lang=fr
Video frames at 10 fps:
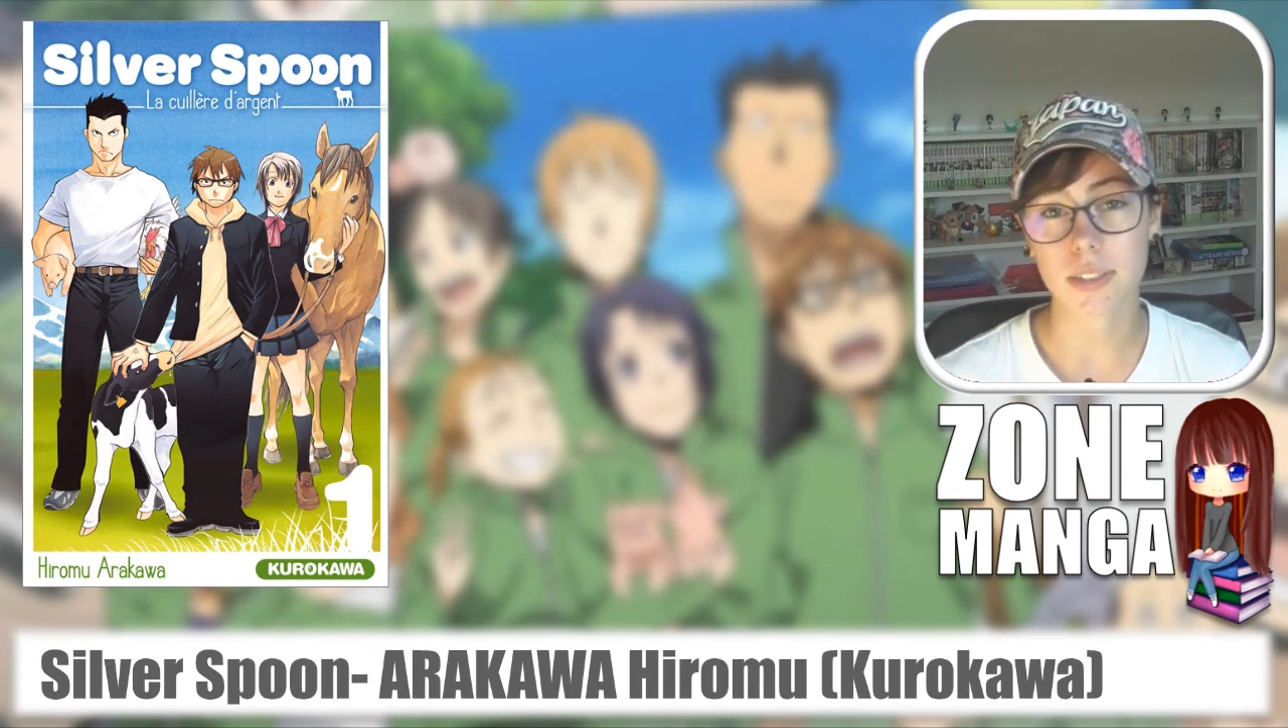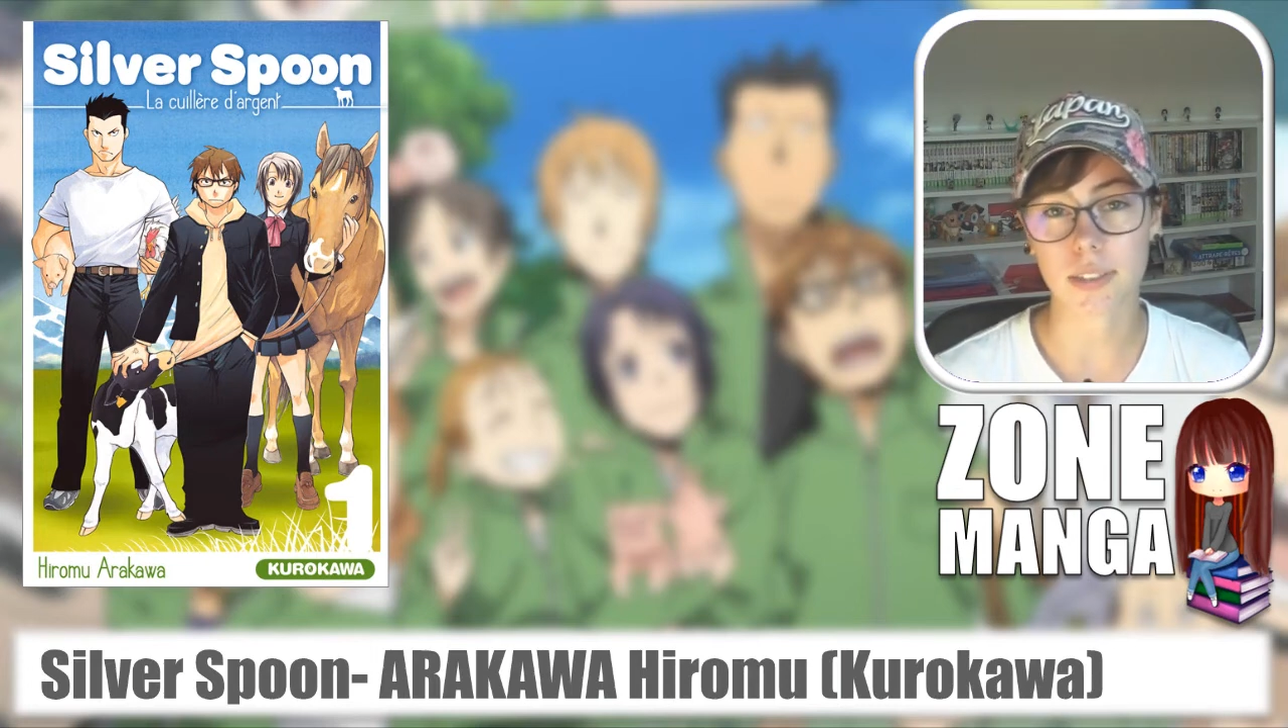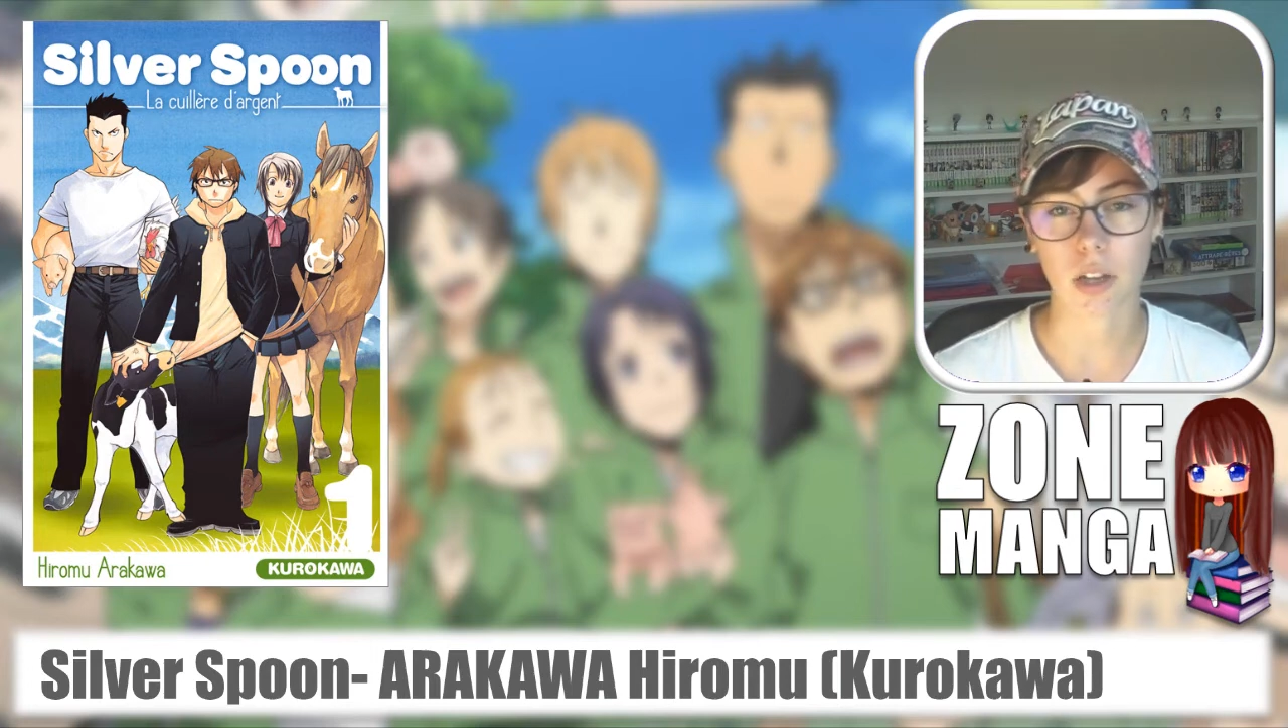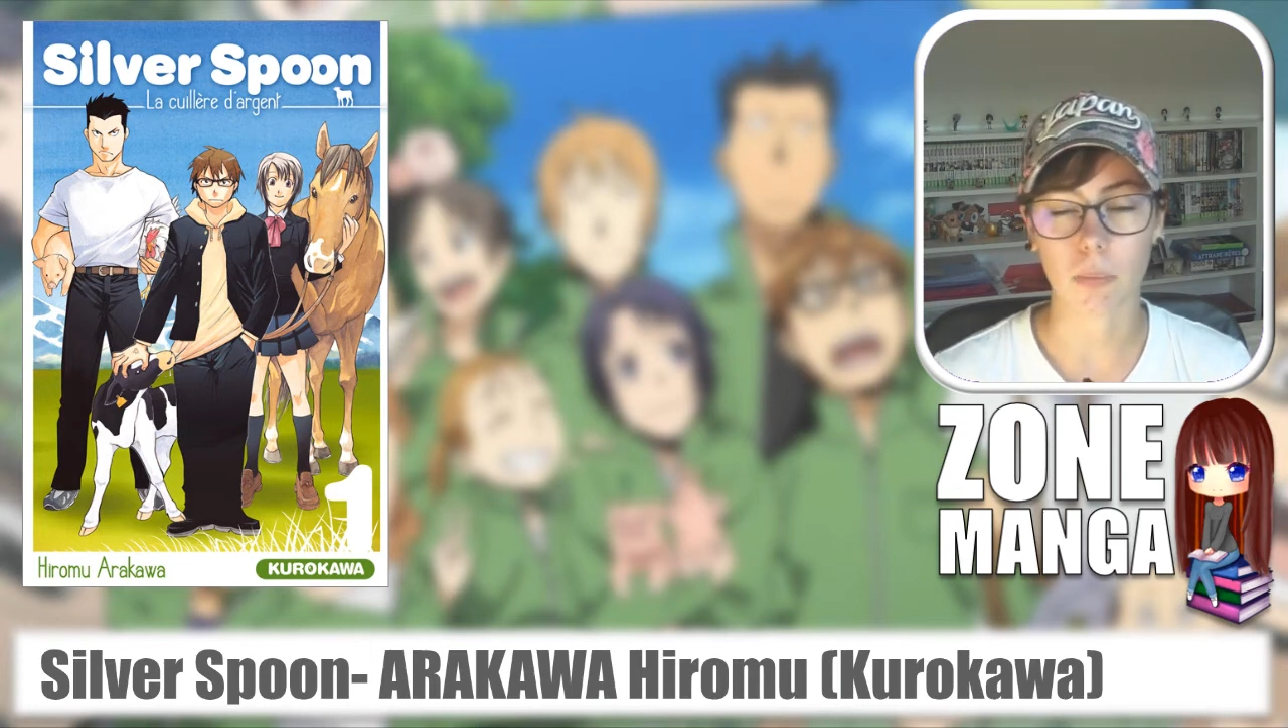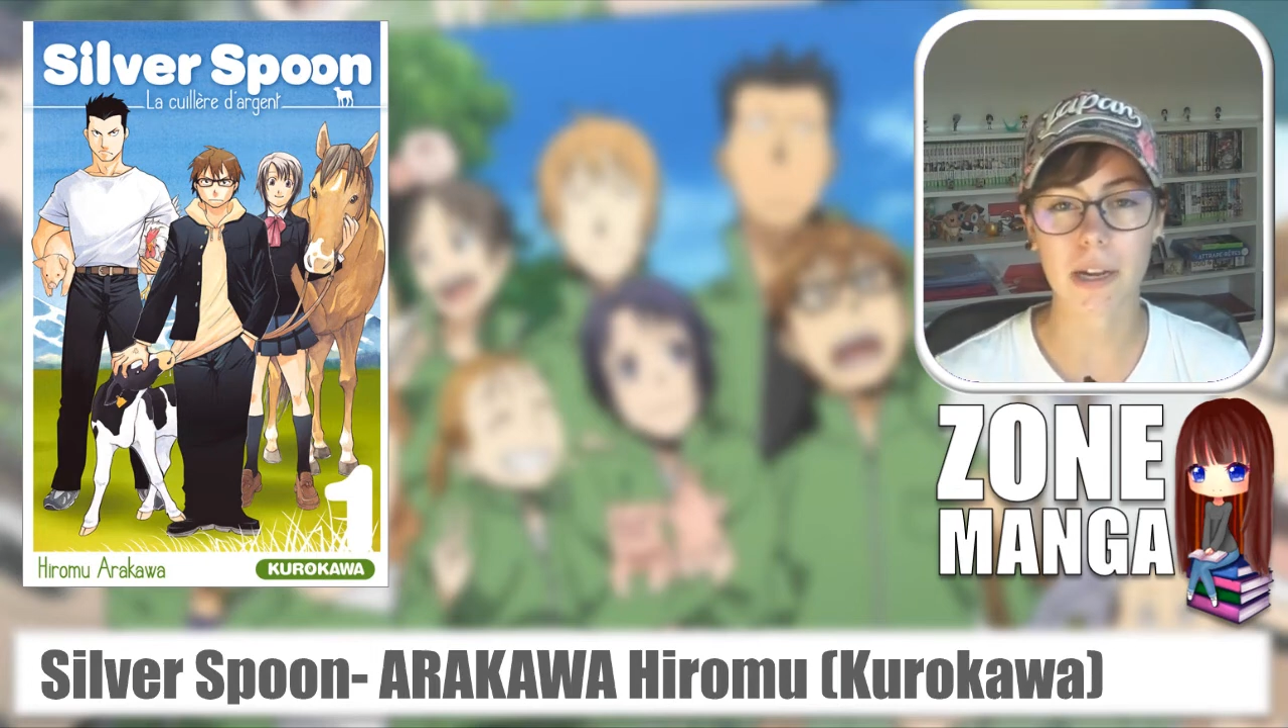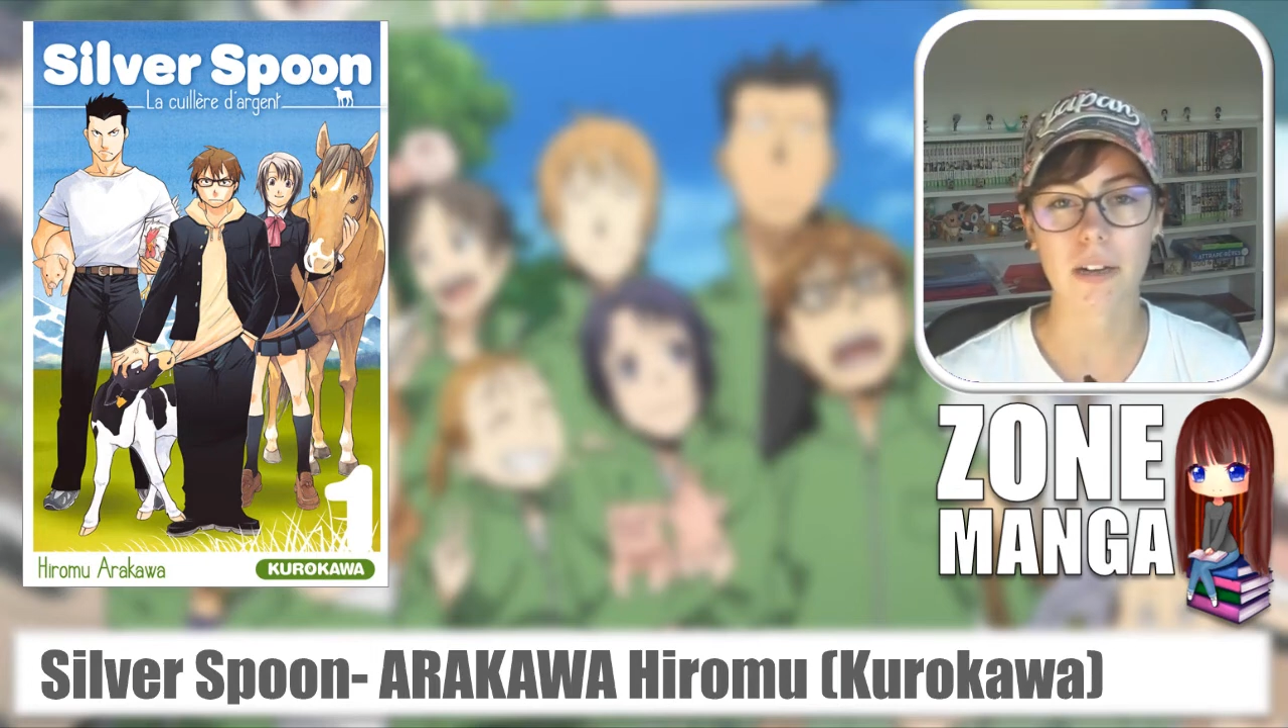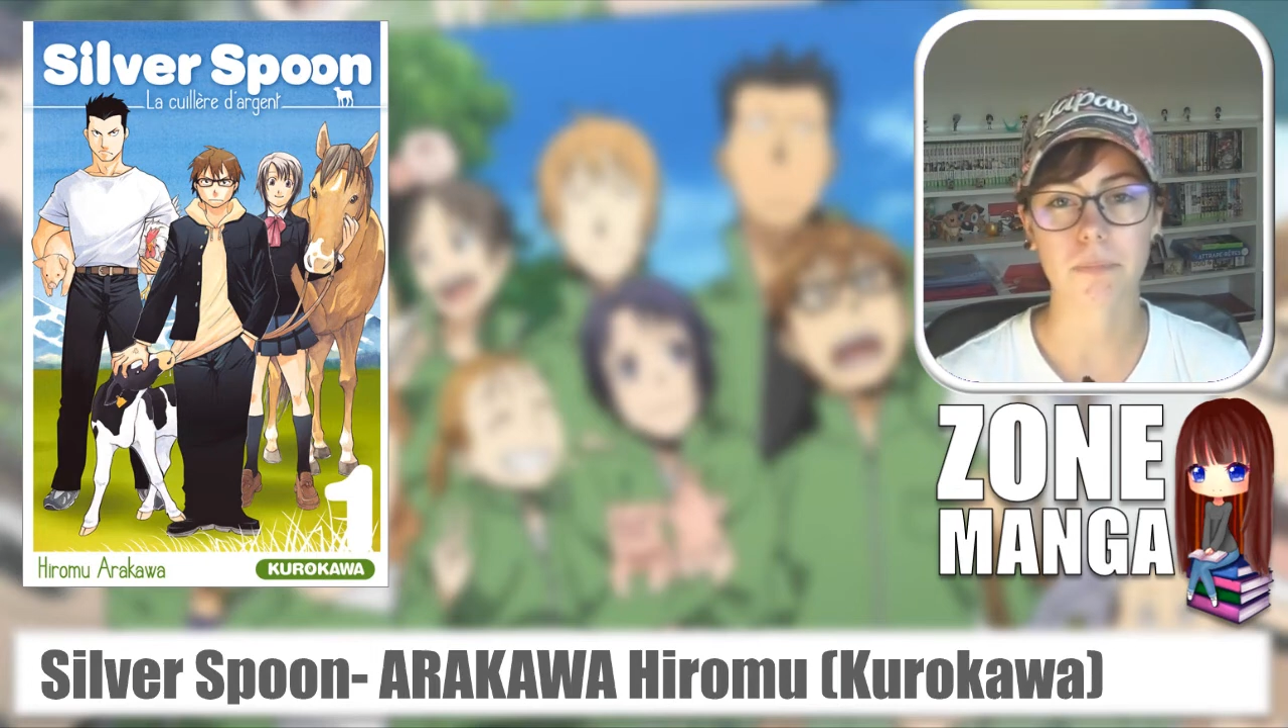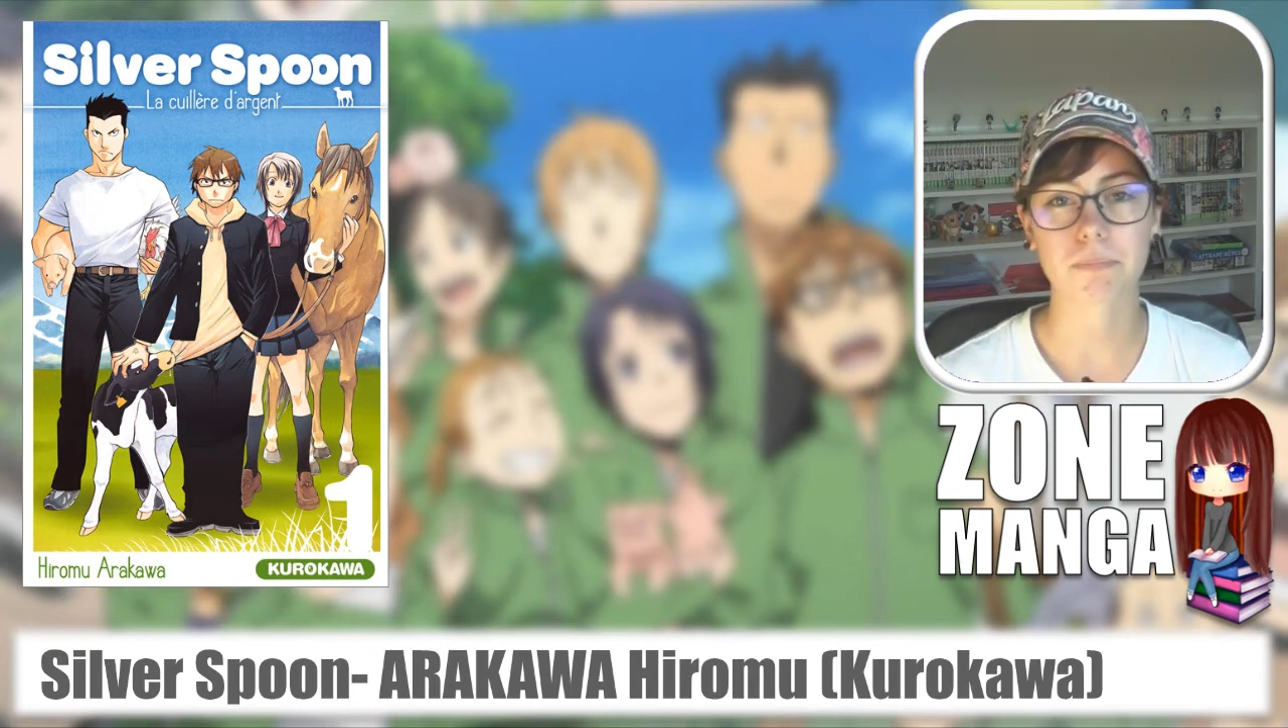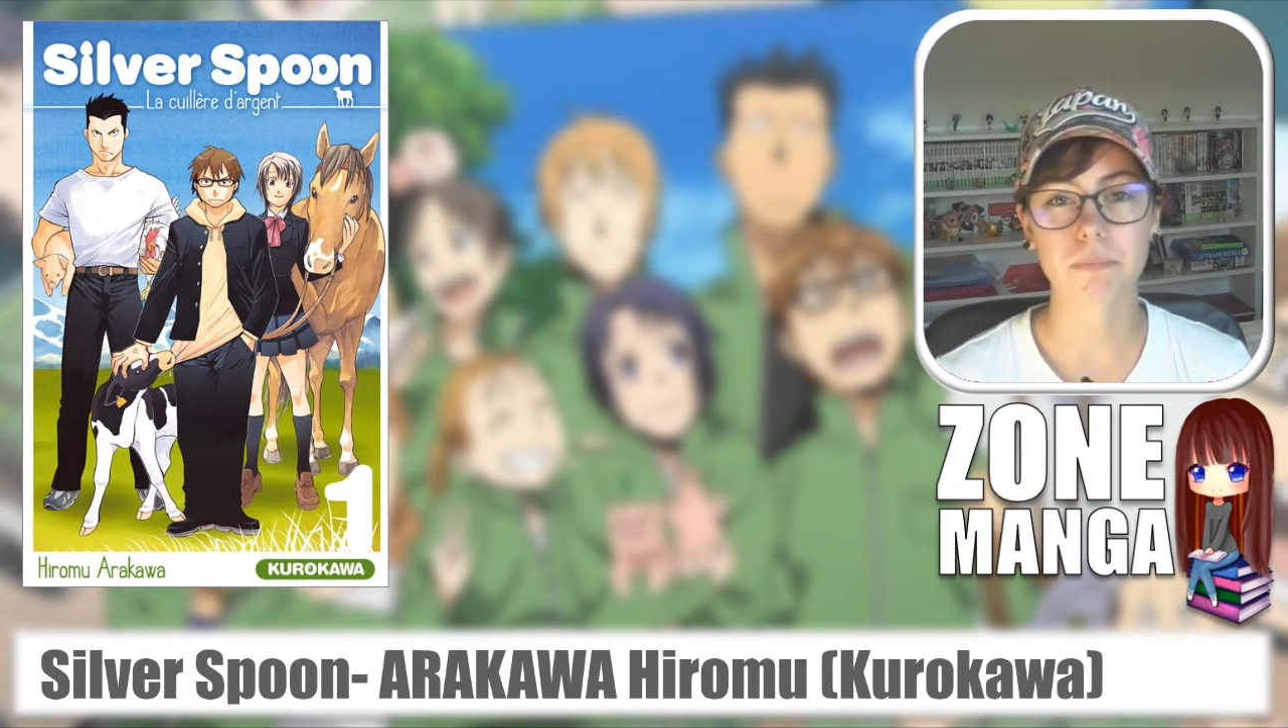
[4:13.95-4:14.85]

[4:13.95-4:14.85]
c'est normal.